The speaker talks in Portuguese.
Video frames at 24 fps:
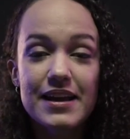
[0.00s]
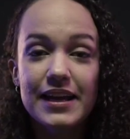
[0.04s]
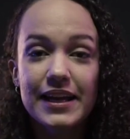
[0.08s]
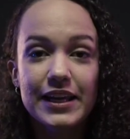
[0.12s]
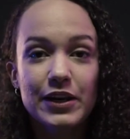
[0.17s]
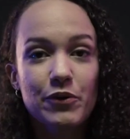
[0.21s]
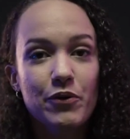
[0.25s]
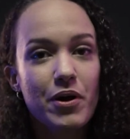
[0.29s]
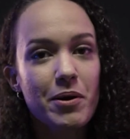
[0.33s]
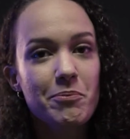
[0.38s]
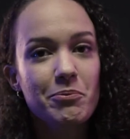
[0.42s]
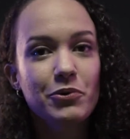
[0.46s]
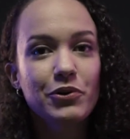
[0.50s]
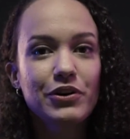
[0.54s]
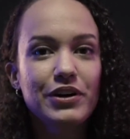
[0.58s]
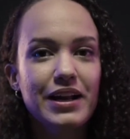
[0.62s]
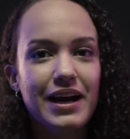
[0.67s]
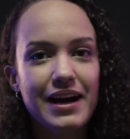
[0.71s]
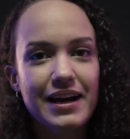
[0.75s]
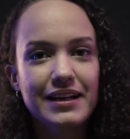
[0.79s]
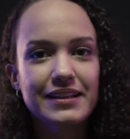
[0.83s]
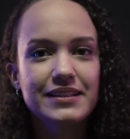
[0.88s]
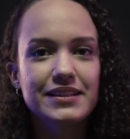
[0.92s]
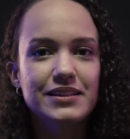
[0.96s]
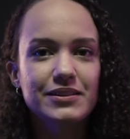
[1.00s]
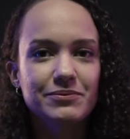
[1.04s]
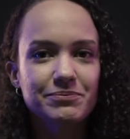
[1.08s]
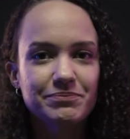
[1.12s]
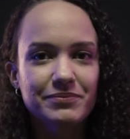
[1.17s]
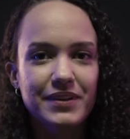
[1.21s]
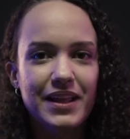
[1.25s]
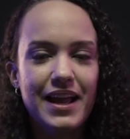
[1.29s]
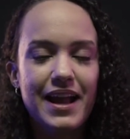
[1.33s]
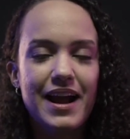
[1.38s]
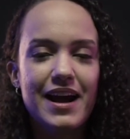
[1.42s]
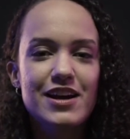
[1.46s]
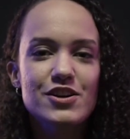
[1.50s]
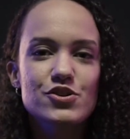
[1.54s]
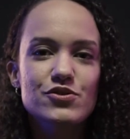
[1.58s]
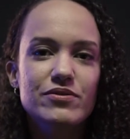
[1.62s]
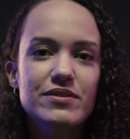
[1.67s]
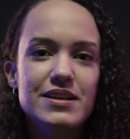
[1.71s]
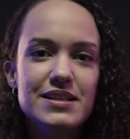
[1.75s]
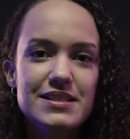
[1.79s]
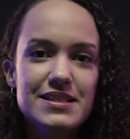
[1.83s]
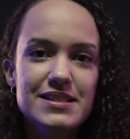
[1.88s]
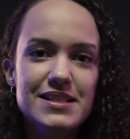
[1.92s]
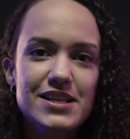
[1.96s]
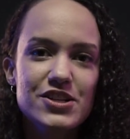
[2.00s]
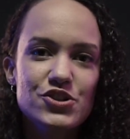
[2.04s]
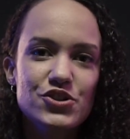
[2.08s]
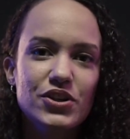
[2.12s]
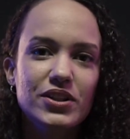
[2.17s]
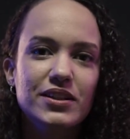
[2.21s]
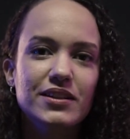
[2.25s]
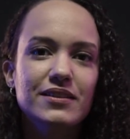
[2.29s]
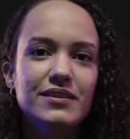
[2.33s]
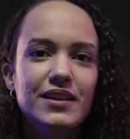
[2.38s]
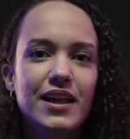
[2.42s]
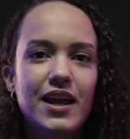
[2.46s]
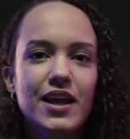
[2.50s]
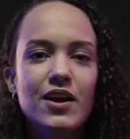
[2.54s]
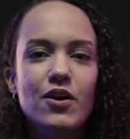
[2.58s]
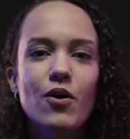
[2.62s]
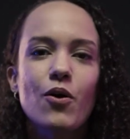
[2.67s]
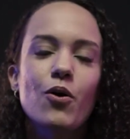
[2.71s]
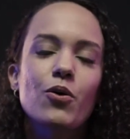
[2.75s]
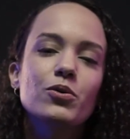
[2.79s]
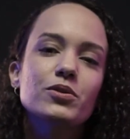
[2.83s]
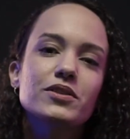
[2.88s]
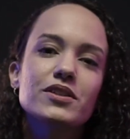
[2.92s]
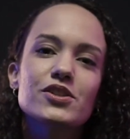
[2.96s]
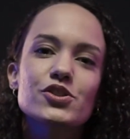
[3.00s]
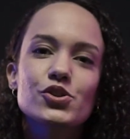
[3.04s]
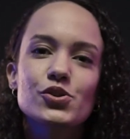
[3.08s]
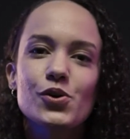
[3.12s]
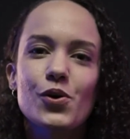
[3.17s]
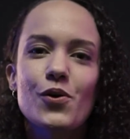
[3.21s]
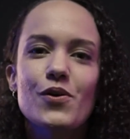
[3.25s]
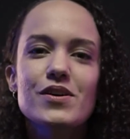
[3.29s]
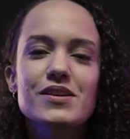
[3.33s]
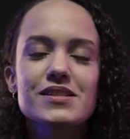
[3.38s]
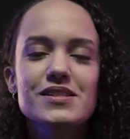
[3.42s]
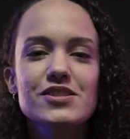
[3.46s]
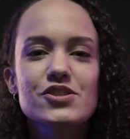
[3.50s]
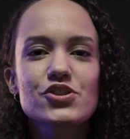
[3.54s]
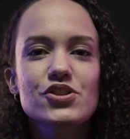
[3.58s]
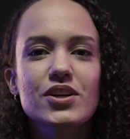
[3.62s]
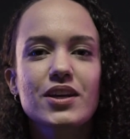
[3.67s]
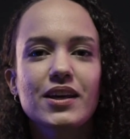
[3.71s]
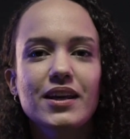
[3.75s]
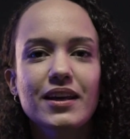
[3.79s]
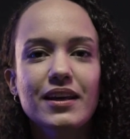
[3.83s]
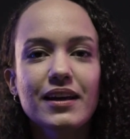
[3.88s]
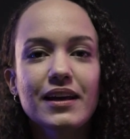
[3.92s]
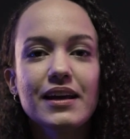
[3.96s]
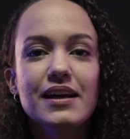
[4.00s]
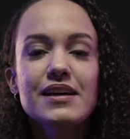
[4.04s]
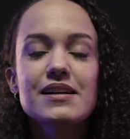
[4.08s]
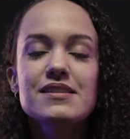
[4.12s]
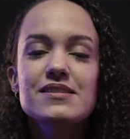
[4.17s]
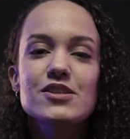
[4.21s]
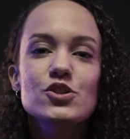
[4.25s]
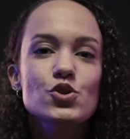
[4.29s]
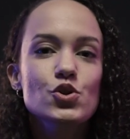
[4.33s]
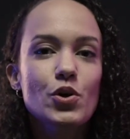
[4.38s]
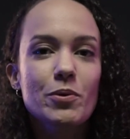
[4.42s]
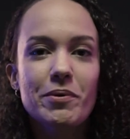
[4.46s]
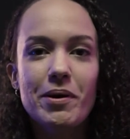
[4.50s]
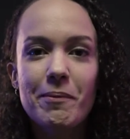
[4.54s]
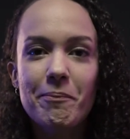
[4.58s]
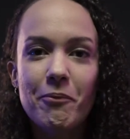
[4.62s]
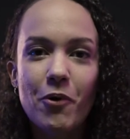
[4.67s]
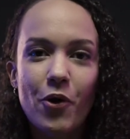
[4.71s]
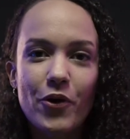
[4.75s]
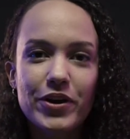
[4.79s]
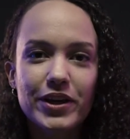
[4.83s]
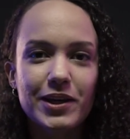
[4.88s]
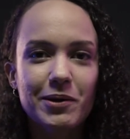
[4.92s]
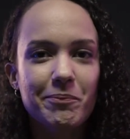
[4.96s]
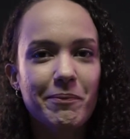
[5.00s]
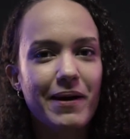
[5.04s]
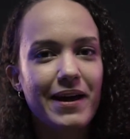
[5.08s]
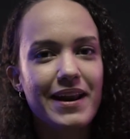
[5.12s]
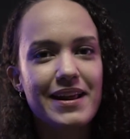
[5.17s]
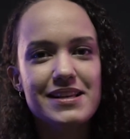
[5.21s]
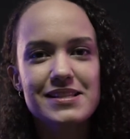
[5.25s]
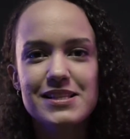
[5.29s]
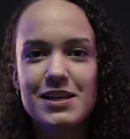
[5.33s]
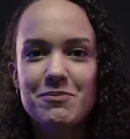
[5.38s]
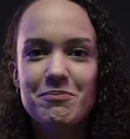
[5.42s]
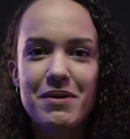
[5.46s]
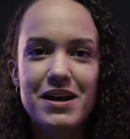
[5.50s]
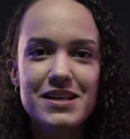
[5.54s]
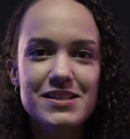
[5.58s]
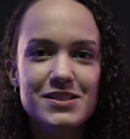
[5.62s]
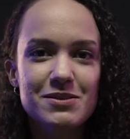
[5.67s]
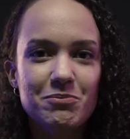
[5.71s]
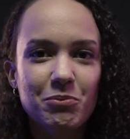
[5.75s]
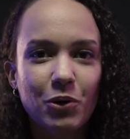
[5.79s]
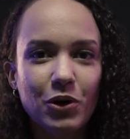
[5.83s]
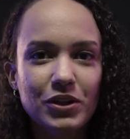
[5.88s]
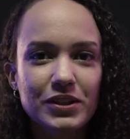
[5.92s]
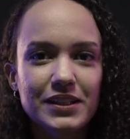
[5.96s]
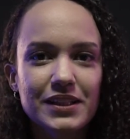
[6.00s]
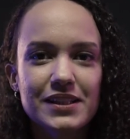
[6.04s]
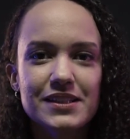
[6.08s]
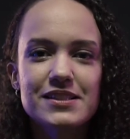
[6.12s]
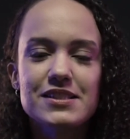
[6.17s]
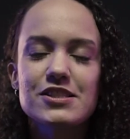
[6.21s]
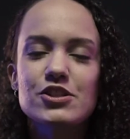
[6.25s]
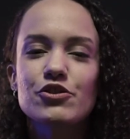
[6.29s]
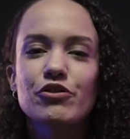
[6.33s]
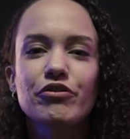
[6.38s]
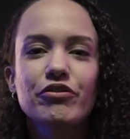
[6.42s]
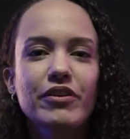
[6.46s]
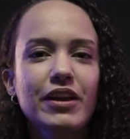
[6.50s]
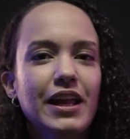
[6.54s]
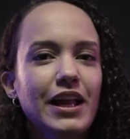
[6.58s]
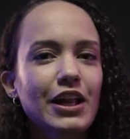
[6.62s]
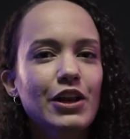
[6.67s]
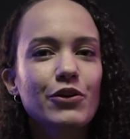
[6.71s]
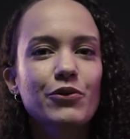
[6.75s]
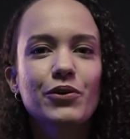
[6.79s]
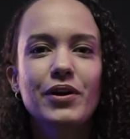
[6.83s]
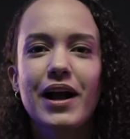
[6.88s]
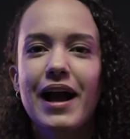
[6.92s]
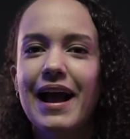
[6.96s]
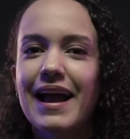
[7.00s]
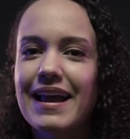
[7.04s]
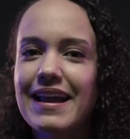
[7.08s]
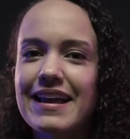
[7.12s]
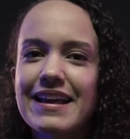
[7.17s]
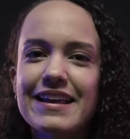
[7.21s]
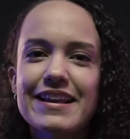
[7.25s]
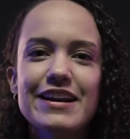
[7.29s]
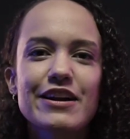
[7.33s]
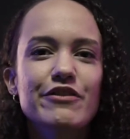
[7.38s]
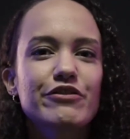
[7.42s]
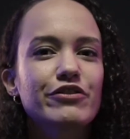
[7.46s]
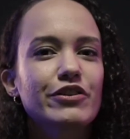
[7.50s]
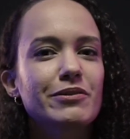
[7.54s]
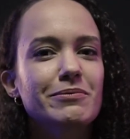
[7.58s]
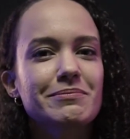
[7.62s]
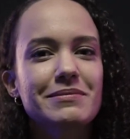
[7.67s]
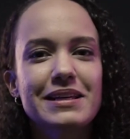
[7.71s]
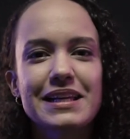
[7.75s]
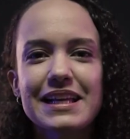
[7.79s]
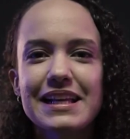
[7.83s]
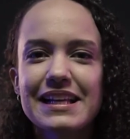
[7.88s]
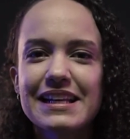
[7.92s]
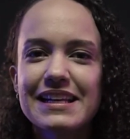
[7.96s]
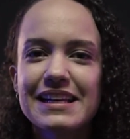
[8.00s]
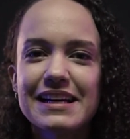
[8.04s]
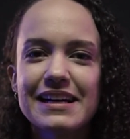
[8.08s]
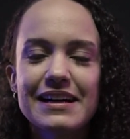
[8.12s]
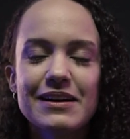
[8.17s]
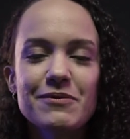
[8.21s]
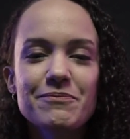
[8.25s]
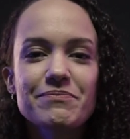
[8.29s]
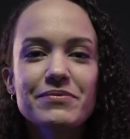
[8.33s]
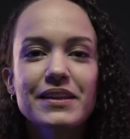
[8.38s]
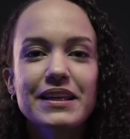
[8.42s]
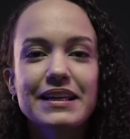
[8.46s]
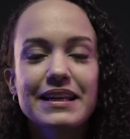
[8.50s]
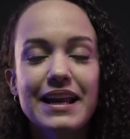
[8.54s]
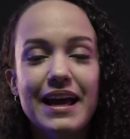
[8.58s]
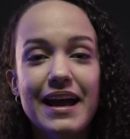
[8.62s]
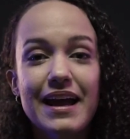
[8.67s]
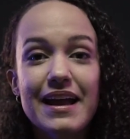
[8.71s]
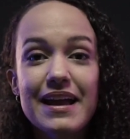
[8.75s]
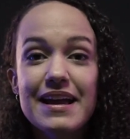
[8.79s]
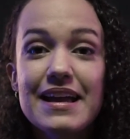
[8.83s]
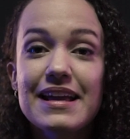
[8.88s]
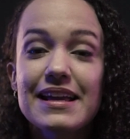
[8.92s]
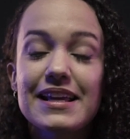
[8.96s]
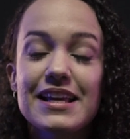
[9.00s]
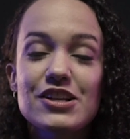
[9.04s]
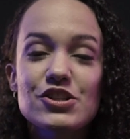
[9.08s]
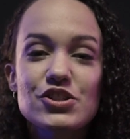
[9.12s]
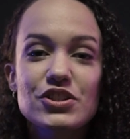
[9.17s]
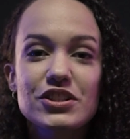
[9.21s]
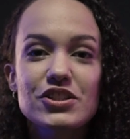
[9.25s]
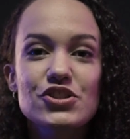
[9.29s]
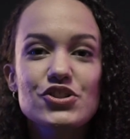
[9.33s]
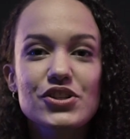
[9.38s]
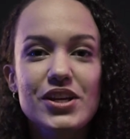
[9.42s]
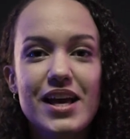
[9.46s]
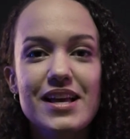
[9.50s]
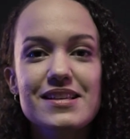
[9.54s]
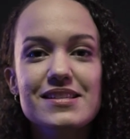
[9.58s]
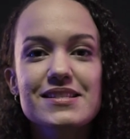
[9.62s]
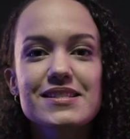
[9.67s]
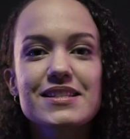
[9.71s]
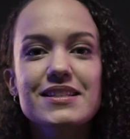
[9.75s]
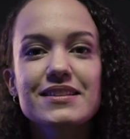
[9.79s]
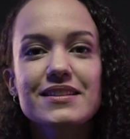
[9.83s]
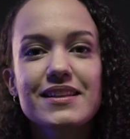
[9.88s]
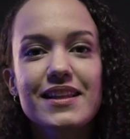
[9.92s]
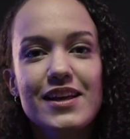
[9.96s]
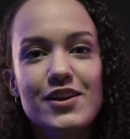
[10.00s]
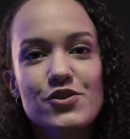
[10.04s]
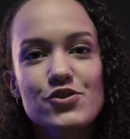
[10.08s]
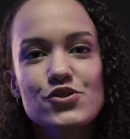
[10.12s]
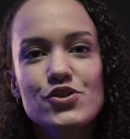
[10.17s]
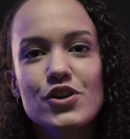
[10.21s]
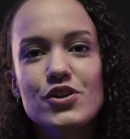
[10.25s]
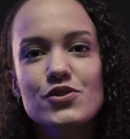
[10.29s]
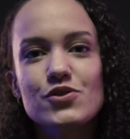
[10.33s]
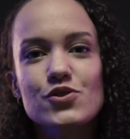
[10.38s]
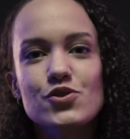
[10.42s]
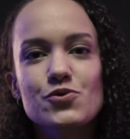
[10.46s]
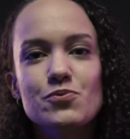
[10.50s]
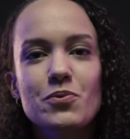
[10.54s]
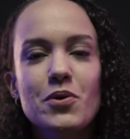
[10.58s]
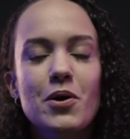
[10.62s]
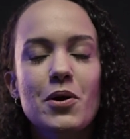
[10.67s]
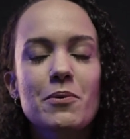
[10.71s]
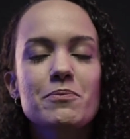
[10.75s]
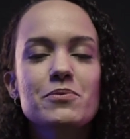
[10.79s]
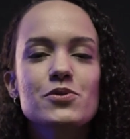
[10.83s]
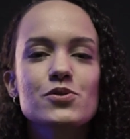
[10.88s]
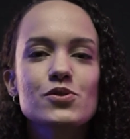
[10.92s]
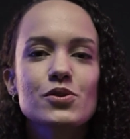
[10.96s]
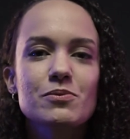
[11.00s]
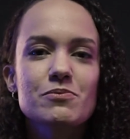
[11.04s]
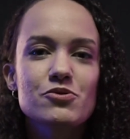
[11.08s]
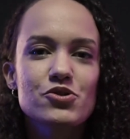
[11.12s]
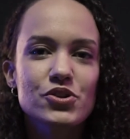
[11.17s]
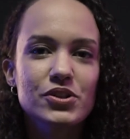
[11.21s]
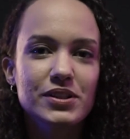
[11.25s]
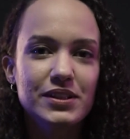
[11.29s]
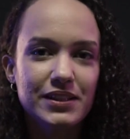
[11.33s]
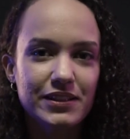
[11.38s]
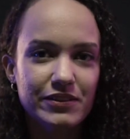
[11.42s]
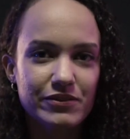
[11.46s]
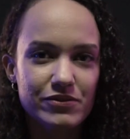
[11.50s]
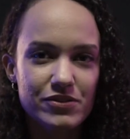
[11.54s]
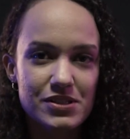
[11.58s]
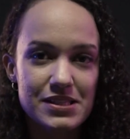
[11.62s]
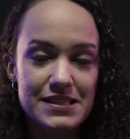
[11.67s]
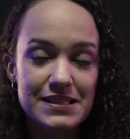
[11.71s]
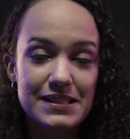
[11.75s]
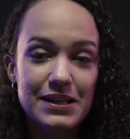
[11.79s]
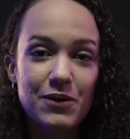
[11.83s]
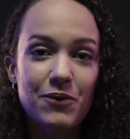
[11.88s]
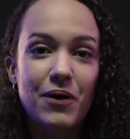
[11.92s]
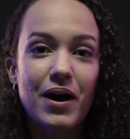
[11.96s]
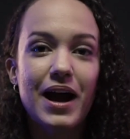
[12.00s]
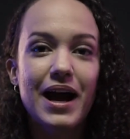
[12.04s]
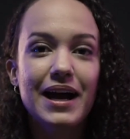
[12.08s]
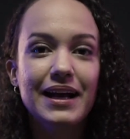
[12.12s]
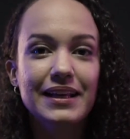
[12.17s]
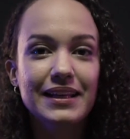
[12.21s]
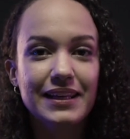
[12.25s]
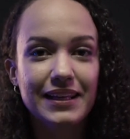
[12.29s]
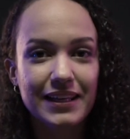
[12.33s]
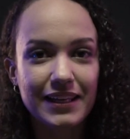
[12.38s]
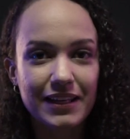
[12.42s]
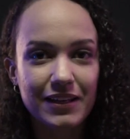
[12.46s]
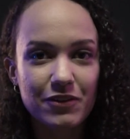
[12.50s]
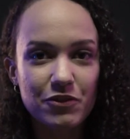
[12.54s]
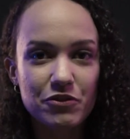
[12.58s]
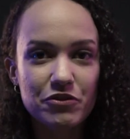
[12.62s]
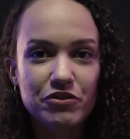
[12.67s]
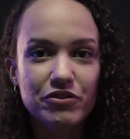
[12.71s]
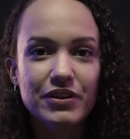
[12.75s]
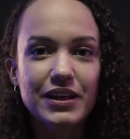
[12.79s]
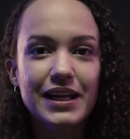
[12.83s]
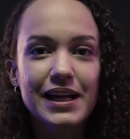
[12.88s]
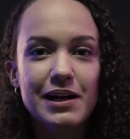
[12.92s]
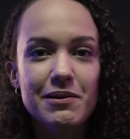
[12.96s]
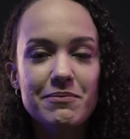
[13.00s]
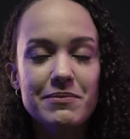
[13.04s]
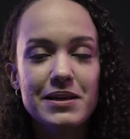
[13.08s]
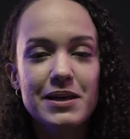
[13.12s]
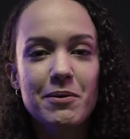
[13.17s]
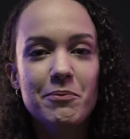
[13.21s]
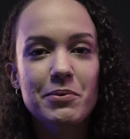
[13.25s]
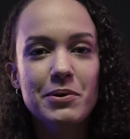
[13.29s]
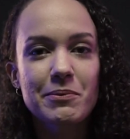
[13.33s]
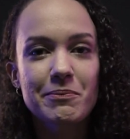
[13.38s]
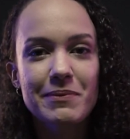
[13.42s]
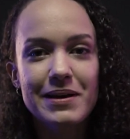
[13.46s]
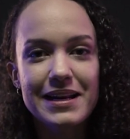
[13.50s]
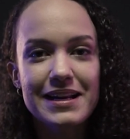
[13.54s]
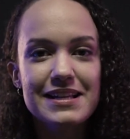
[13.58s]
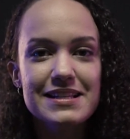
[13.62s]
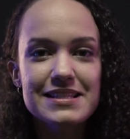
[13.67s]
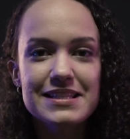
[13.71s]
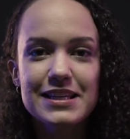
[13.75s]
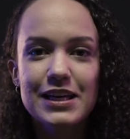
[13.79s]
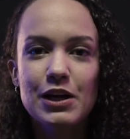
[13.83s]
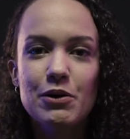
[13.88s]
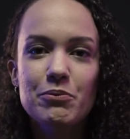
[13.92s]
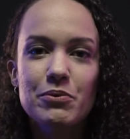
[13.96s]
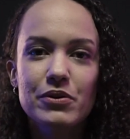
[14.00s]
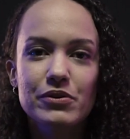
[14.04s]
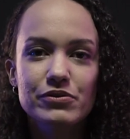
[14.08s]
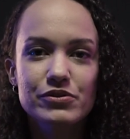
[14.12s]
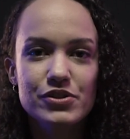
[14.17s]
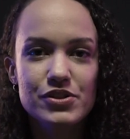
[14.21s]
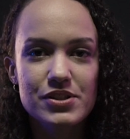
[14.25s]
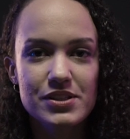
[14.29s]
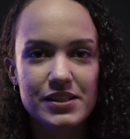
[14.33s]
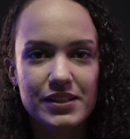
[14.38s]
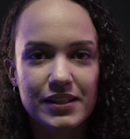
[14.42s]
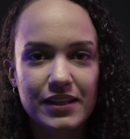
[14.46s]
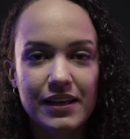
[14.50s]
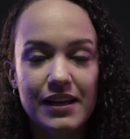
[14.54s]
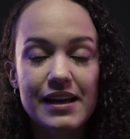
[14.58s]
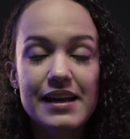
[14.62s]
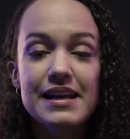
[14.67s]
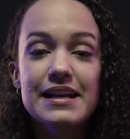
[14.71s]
E não é por nada, né? Às vezes a gente tem outras coisas que se sobrepõem, que parecem mais importantes. Filho, carreira, família, né? E a gente esquece de ter os nossos próprios objetivos. Então, aqui fica a minha primeira dica para você.